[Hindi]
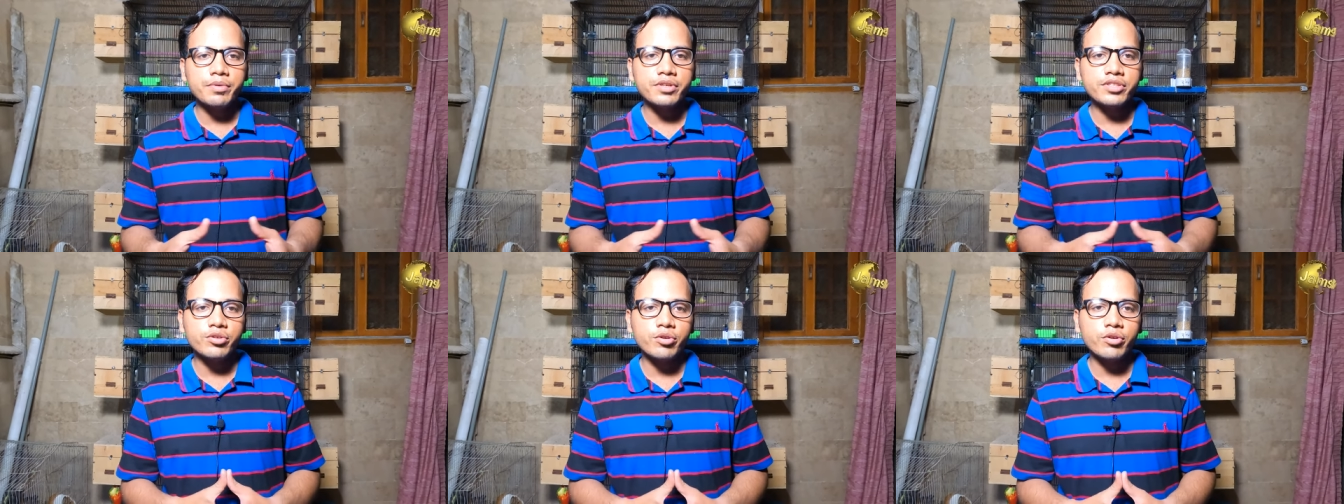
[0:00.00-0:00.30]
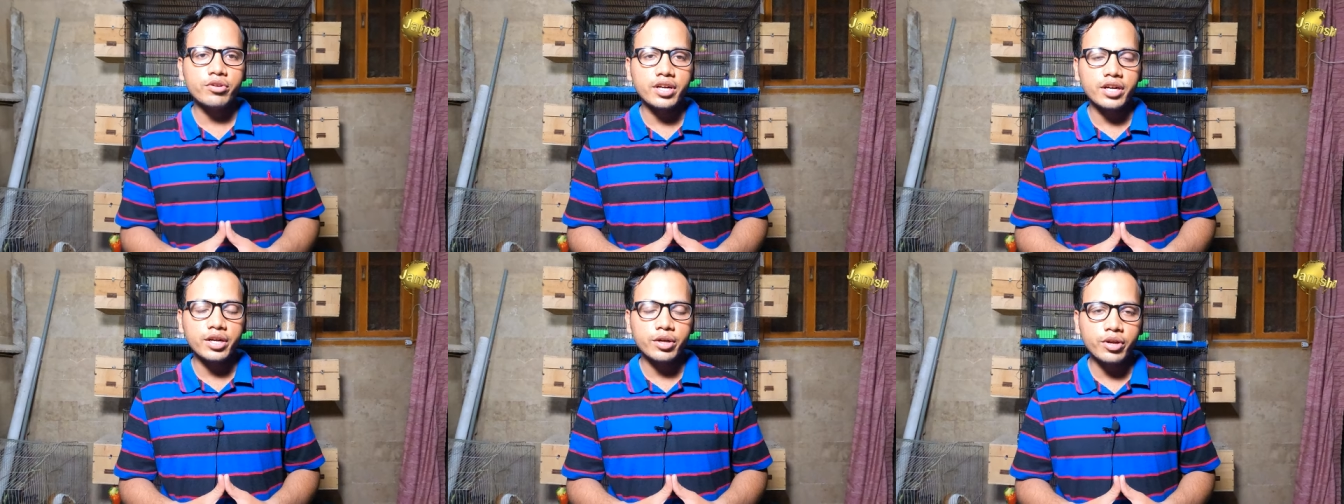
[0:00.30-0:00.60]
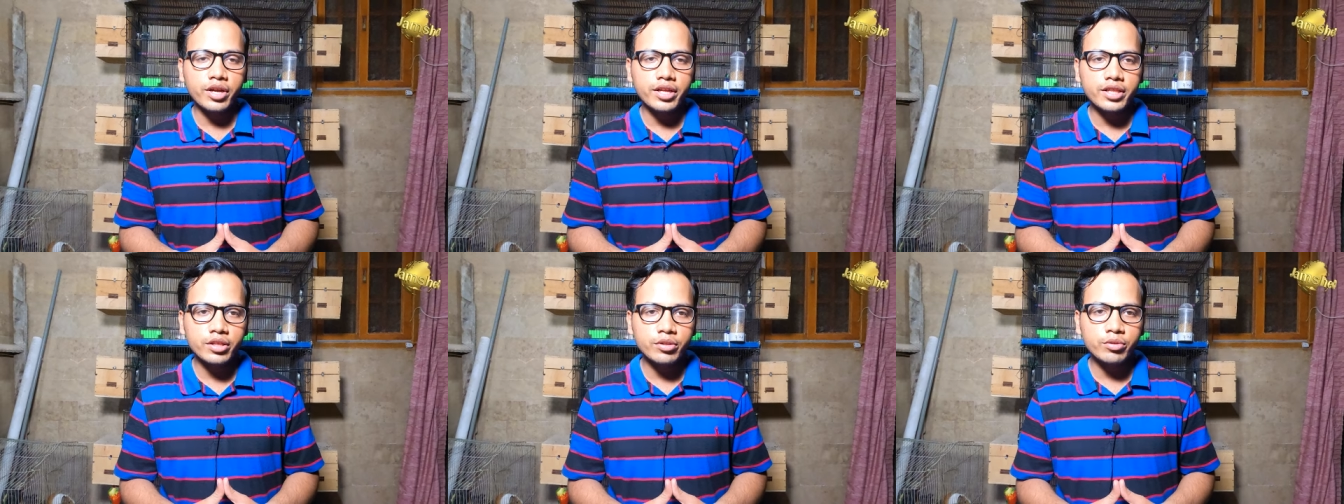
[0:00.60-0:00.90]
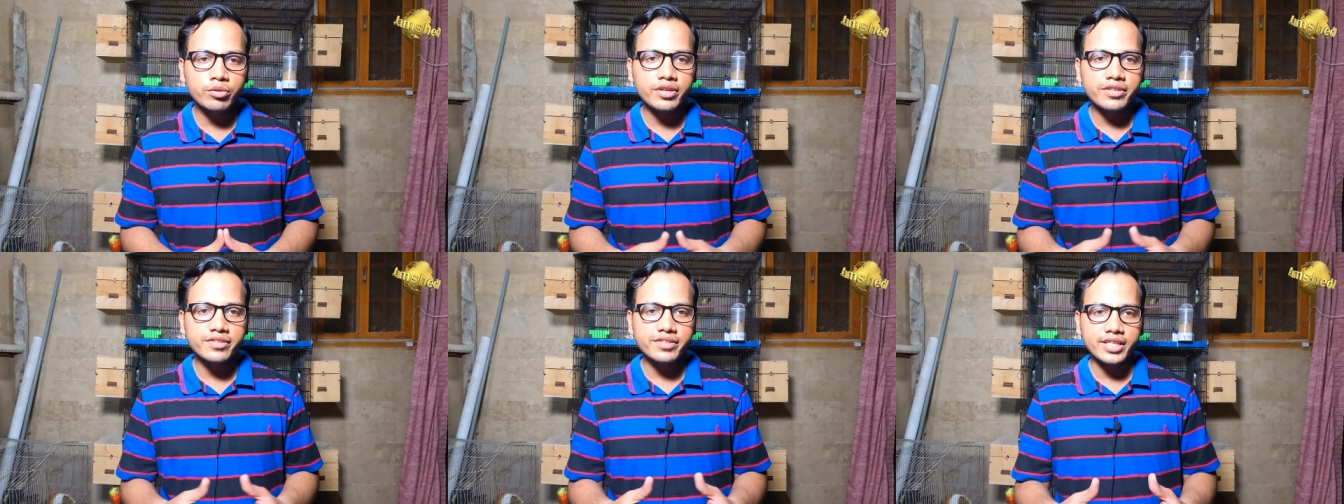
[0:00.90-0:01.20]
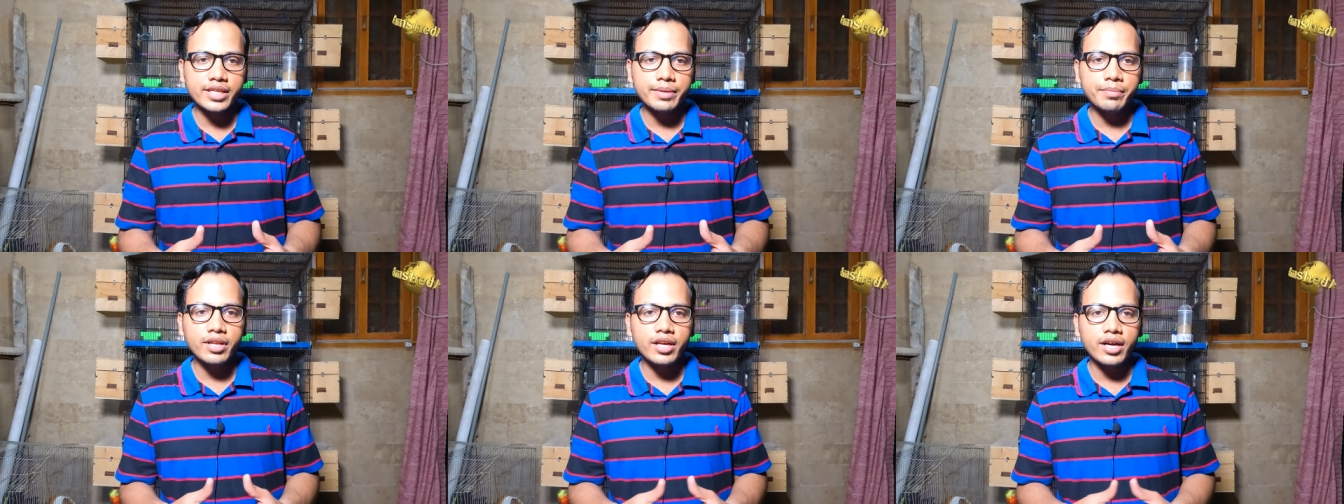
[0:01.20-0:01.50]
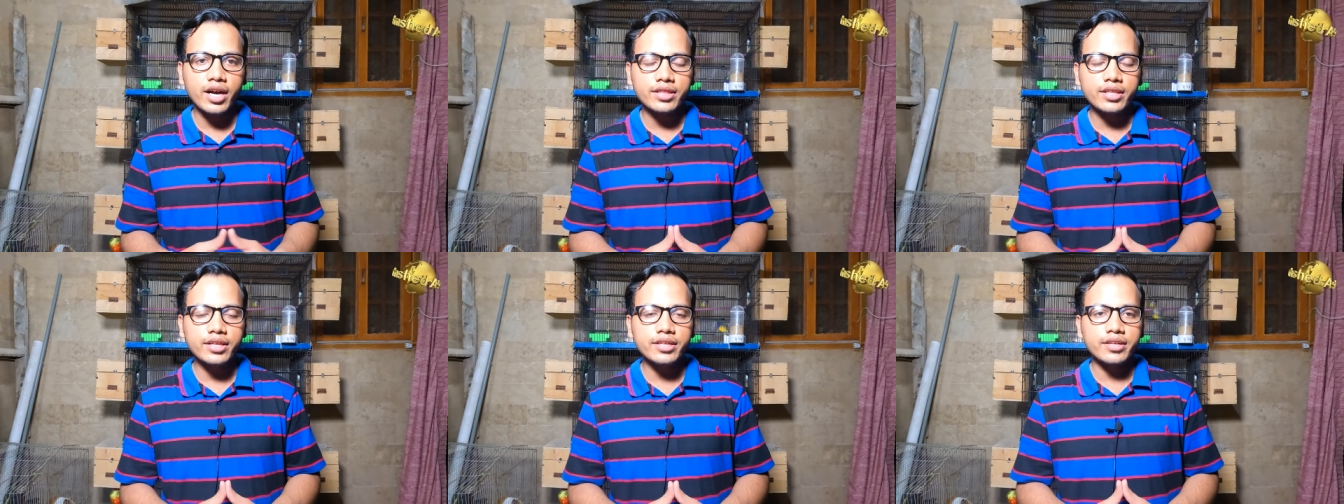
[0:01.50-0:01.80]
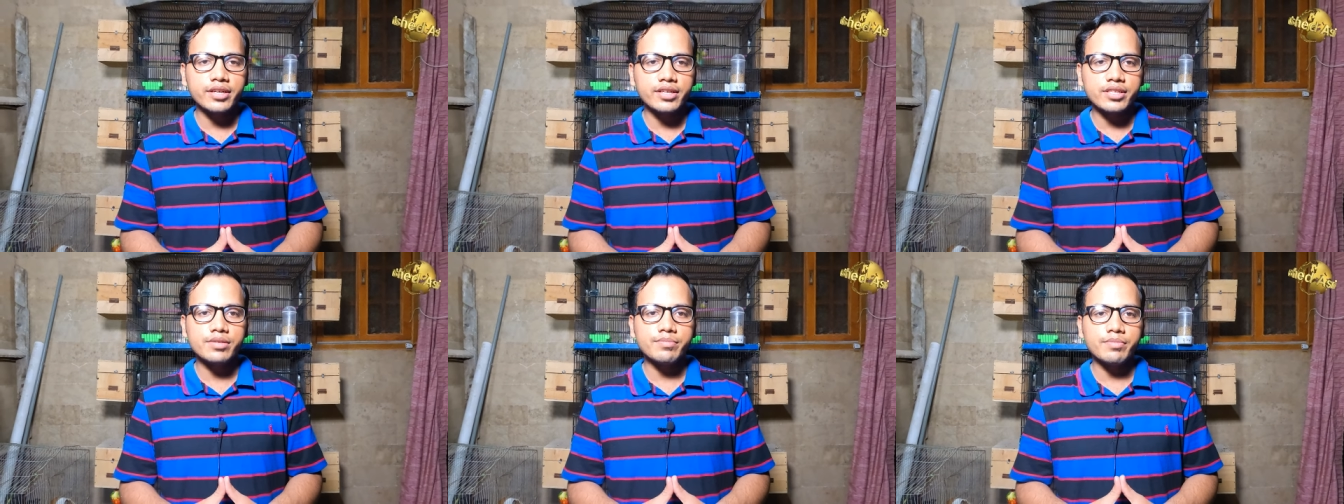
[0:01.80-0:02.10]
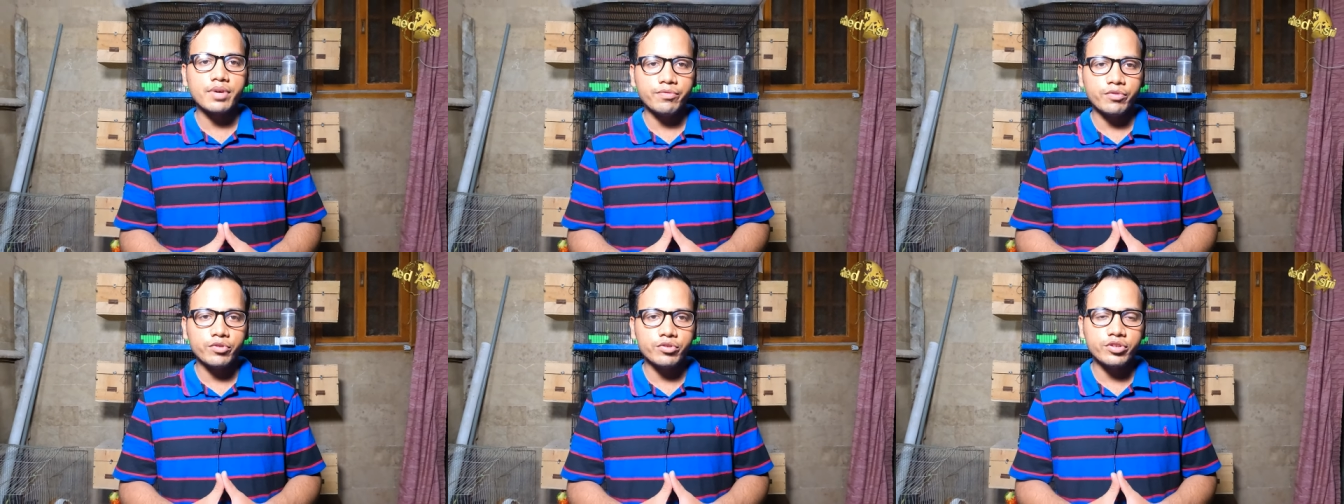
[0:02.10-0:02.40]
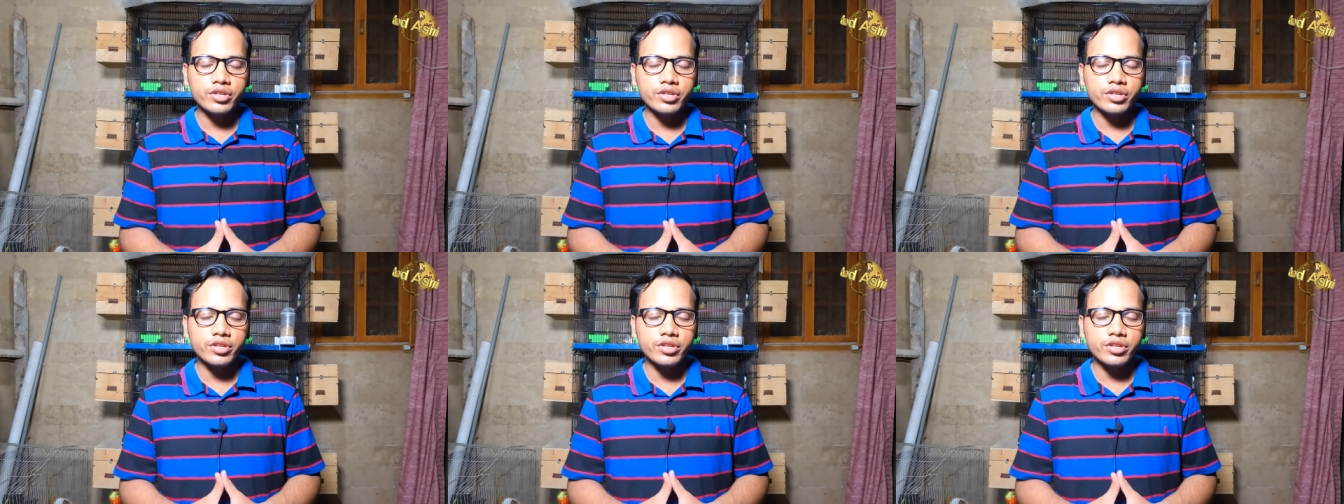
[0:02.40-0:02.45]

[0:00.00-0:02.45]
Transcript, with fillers: बच्चों को ठंड हो जाती है तो उनके सीने में लगाते हैं ठंड से महफूज